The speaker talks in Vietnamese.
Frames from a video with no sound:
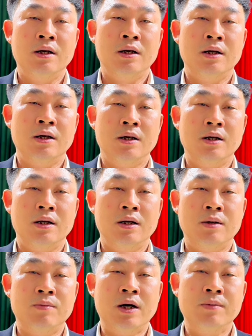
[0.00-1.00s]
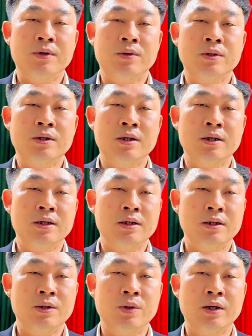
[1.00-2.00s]
uh, ấm áp yêu thương
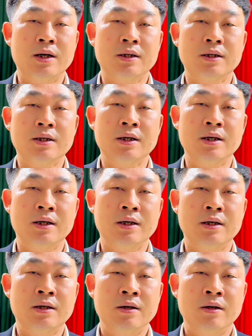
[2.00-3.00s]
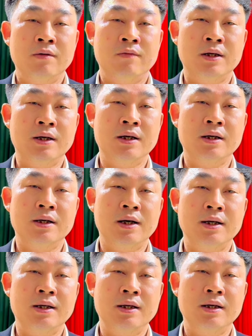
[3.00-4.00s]
để huyện đang thực hiện và nhân đợt
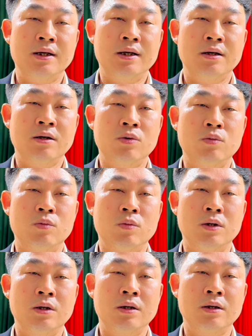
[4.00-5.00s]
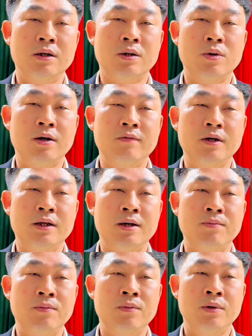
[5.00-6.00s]
này thì cũng được đoàn về
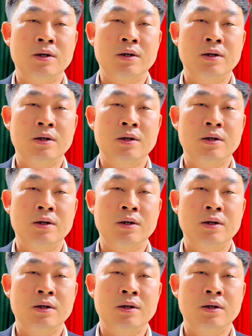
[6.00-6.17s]
thăm uh,